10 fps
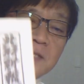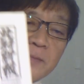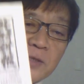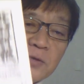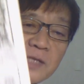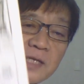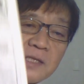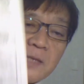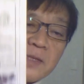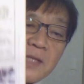いるので行っ
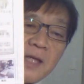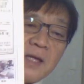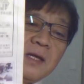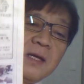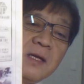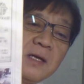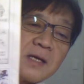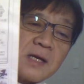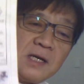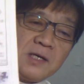てみて
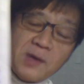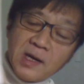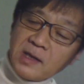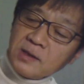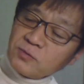帰りは